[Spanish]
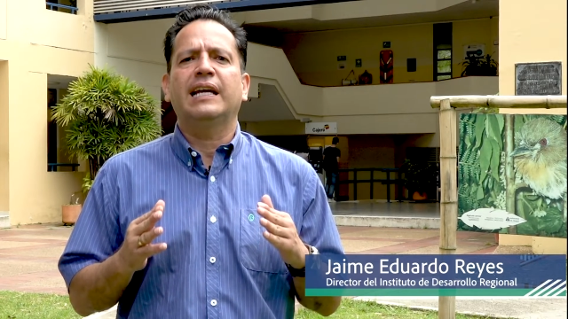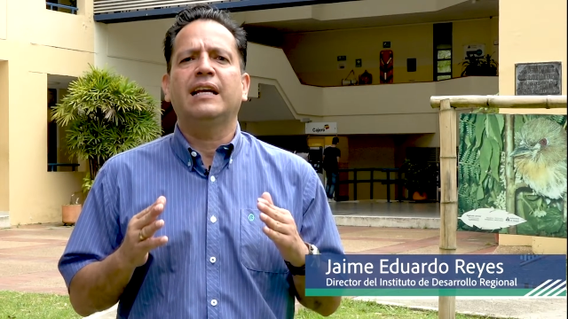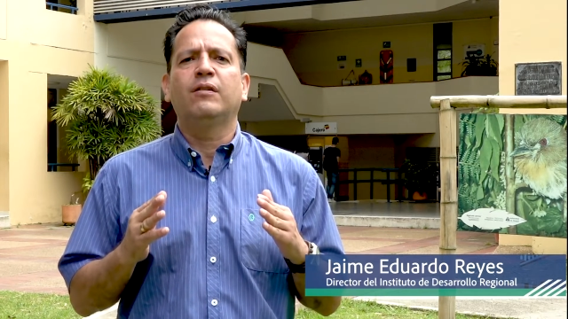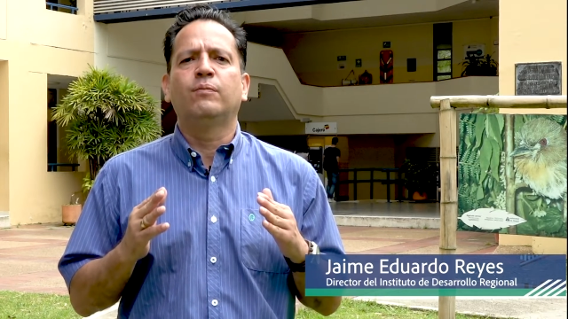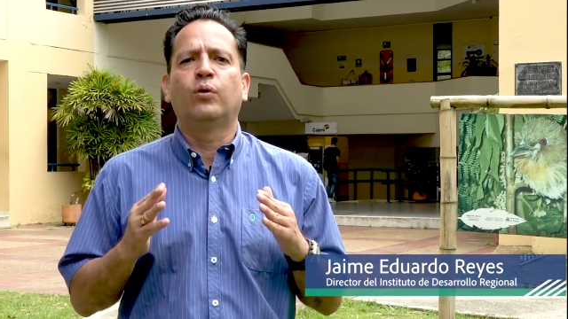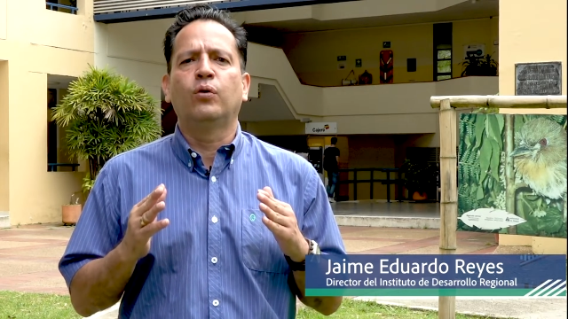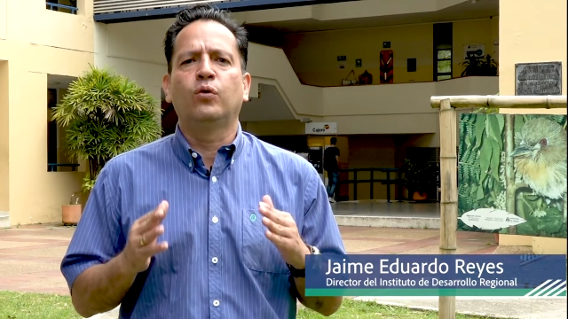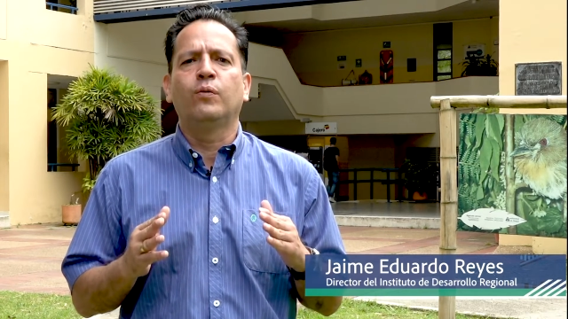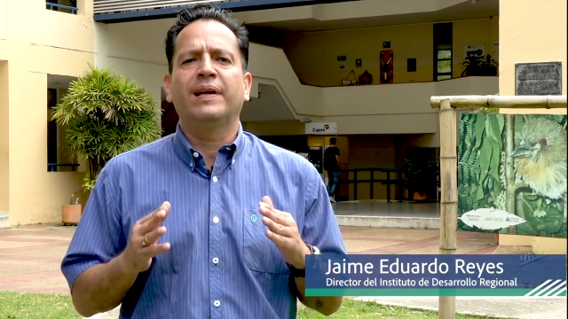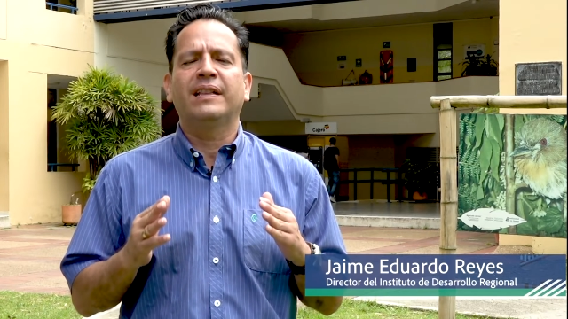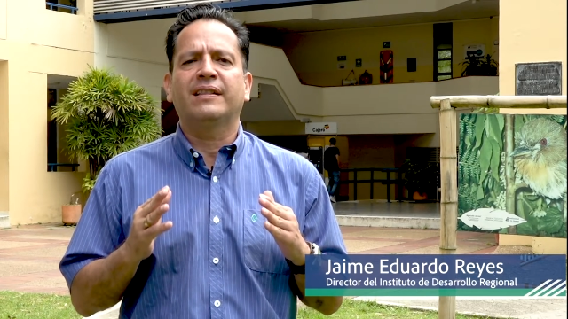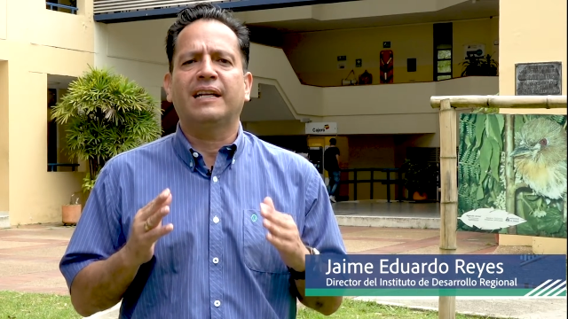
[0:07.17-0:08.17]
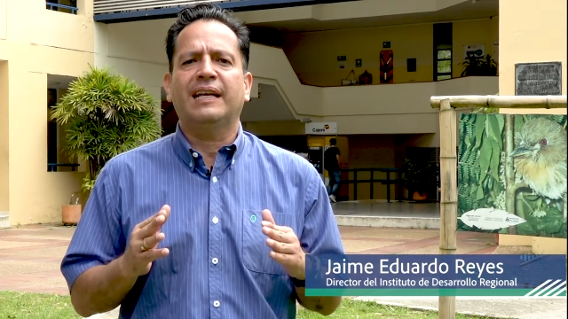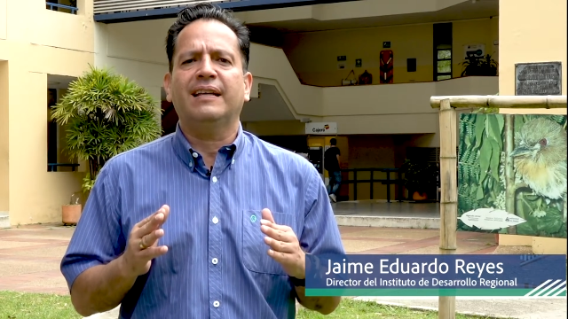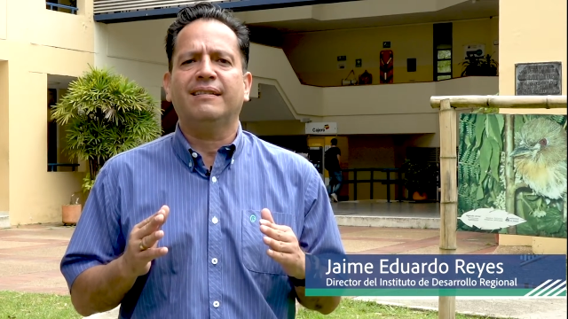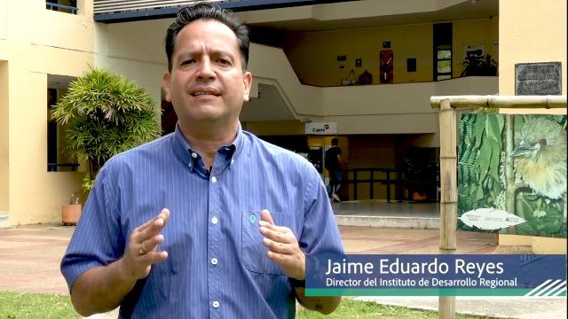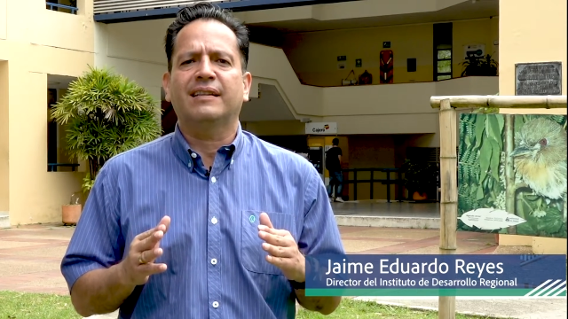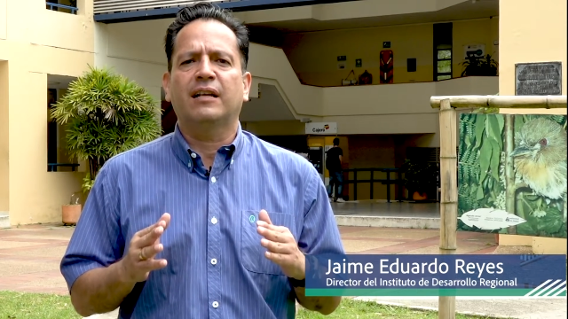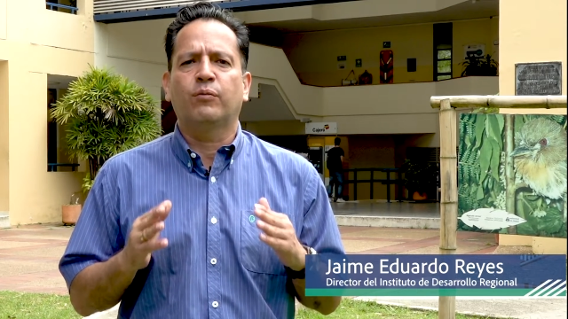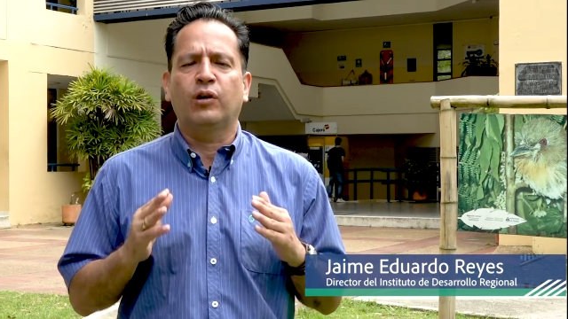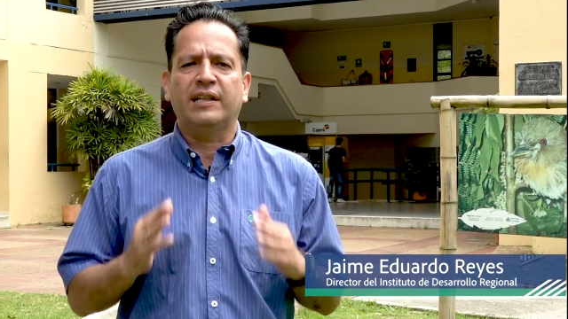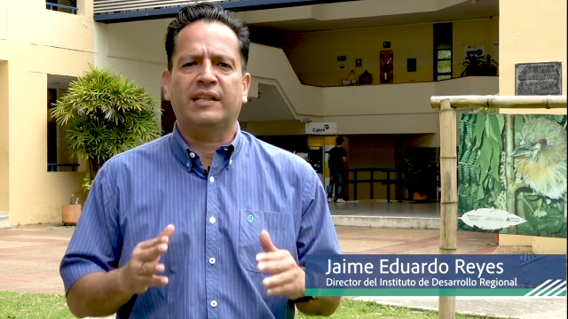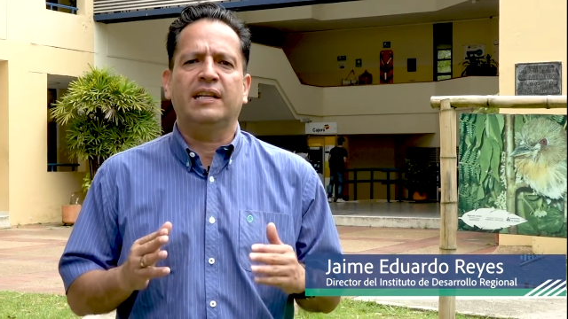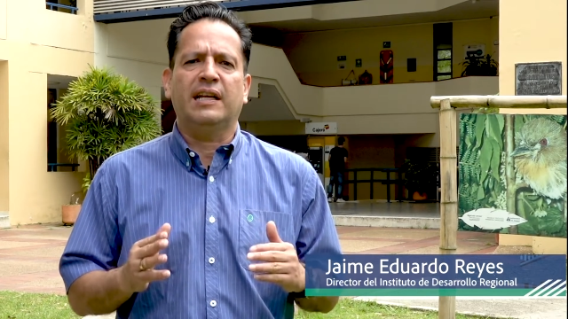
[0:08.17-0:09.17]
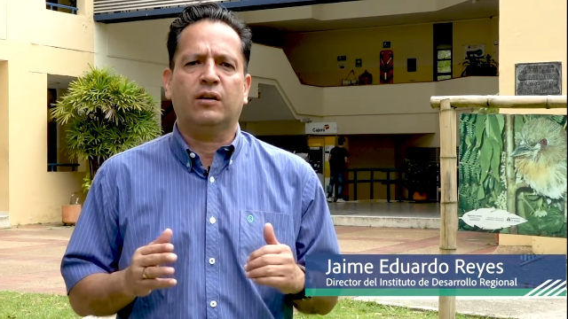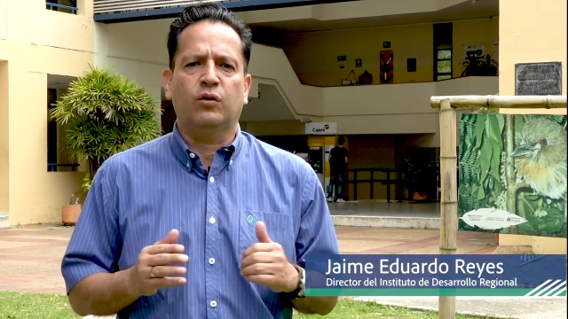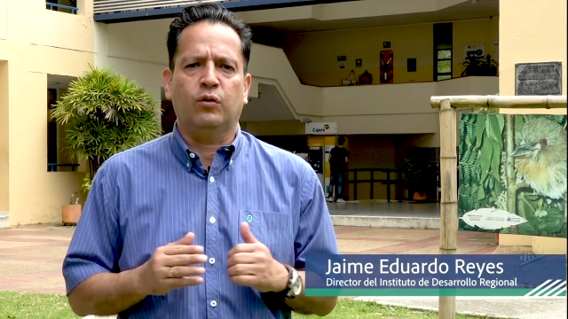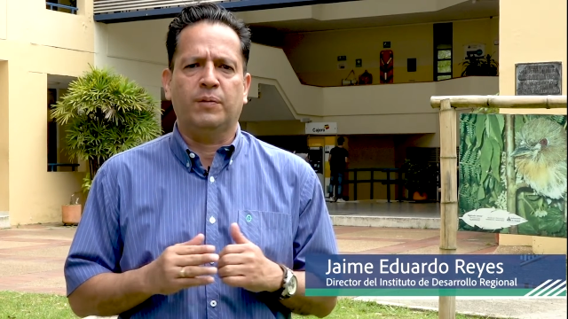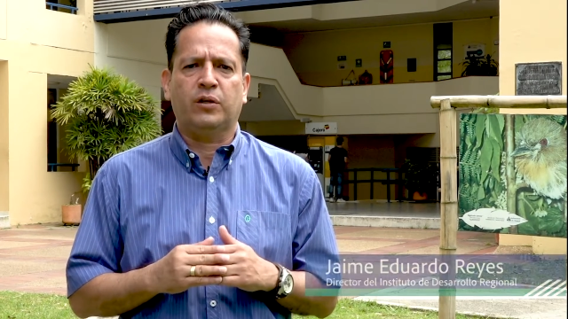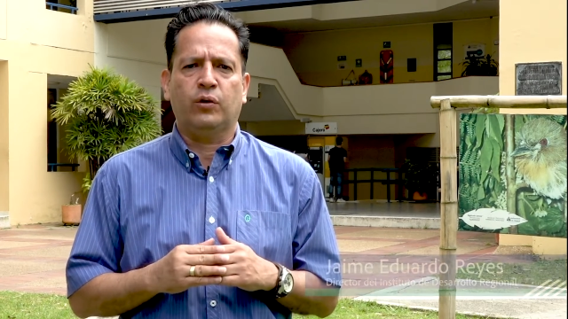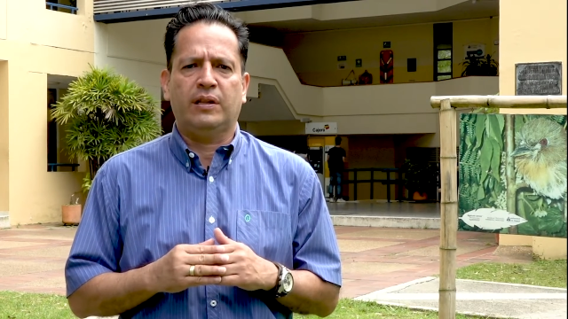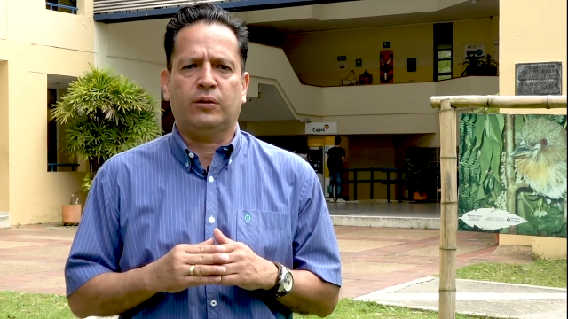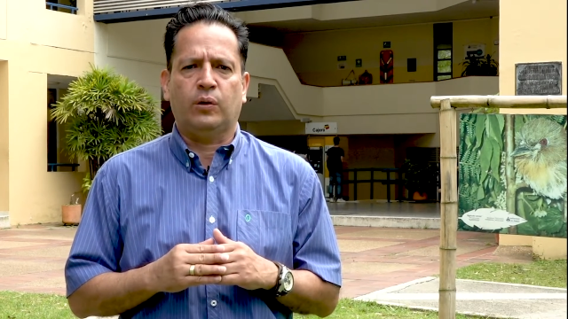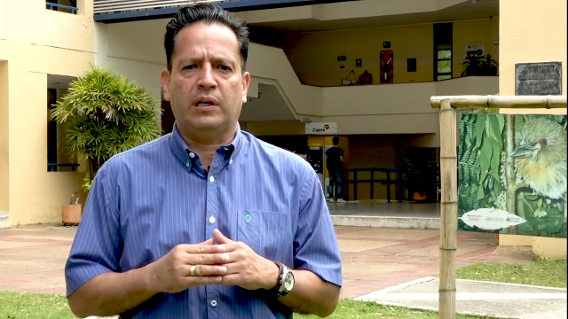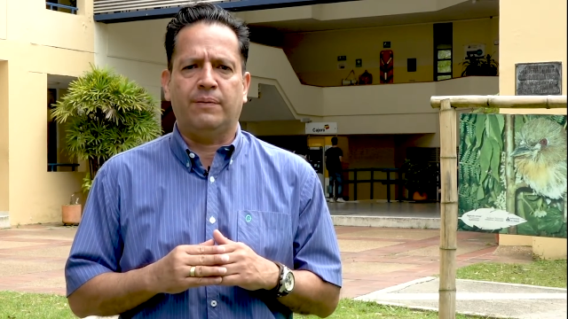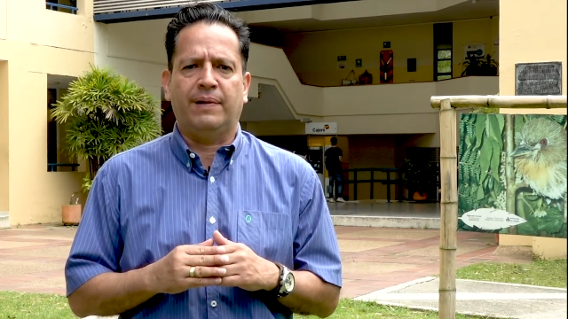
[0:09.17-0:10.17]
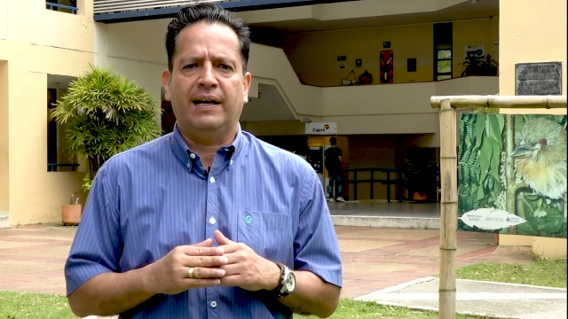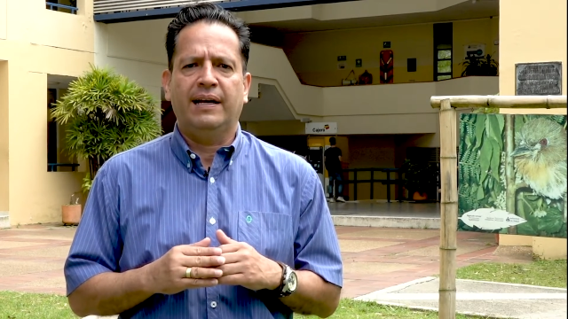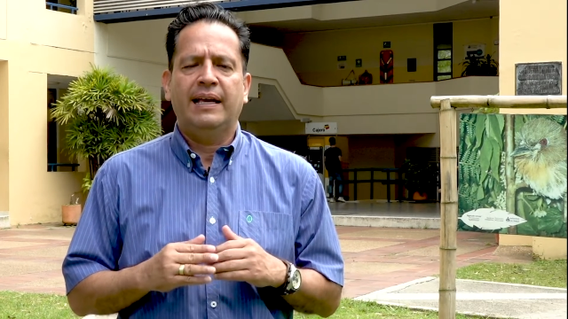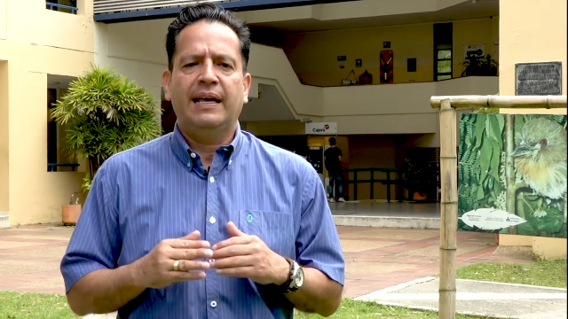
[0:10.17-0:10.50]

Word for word: el volumen 3 del Boletín Económico del Tolima.